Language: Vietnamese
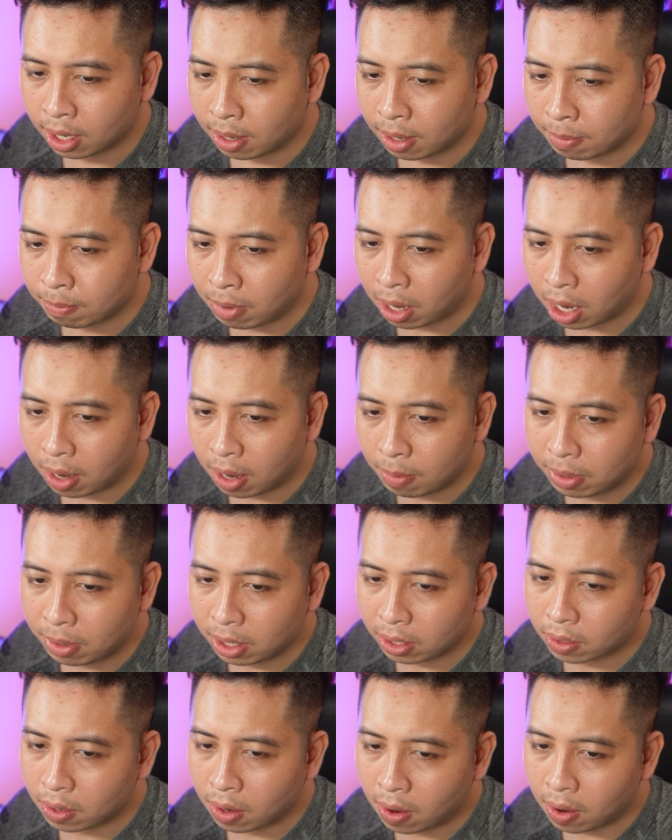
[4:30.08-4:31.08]
Mark
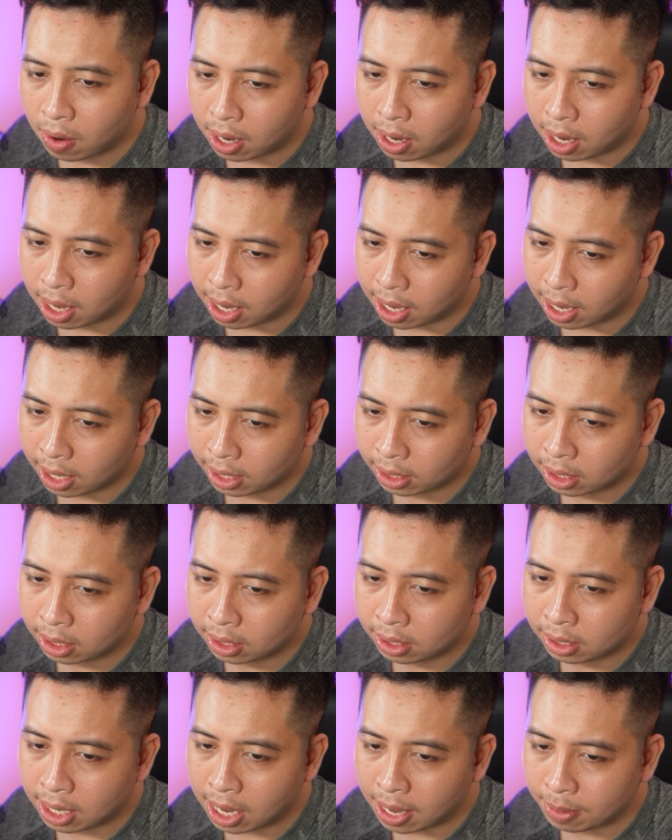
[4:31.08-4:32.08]
Albert có hỏi là anh
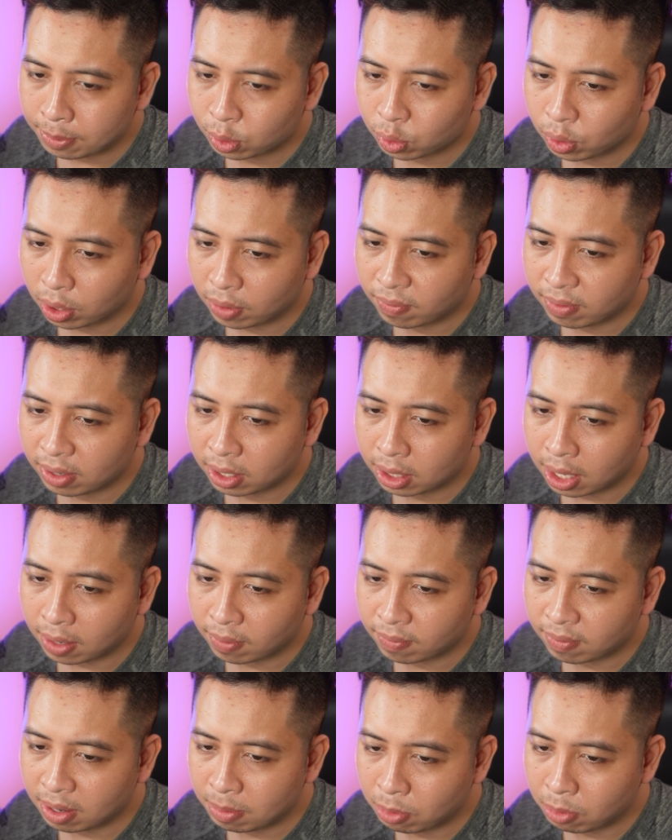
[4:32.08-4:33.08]
thử đám Switch Vertex
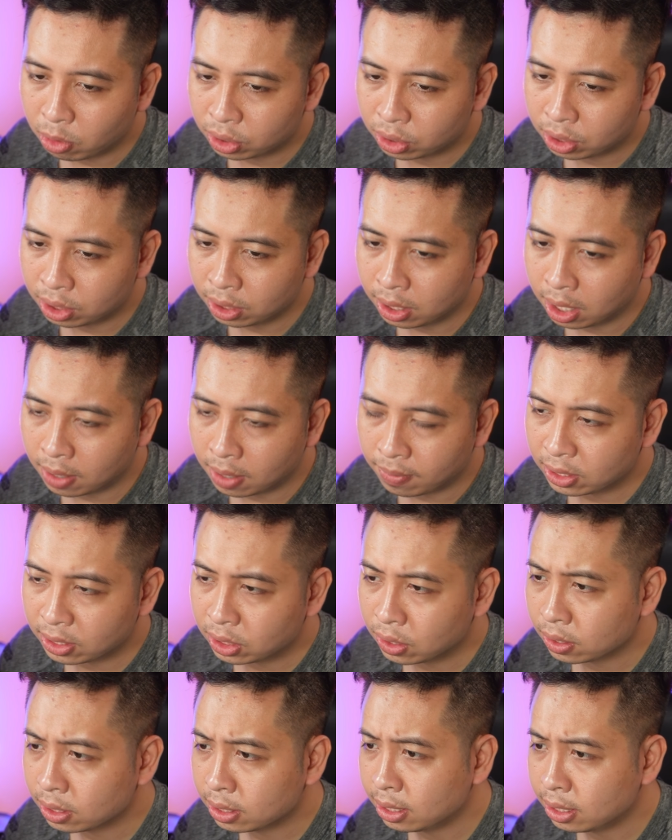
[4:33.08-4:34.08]
V1 chưa và
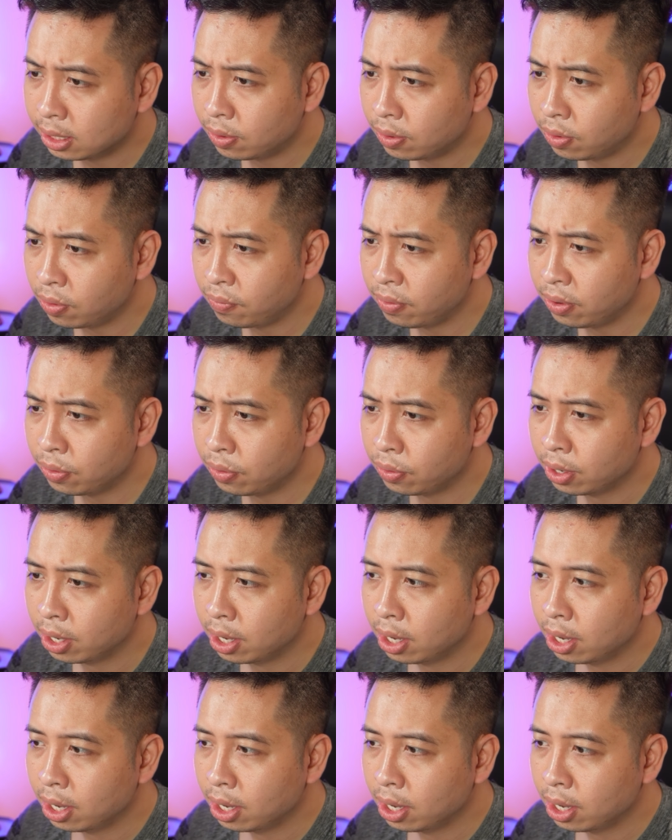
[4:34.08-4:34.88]
cho xin review.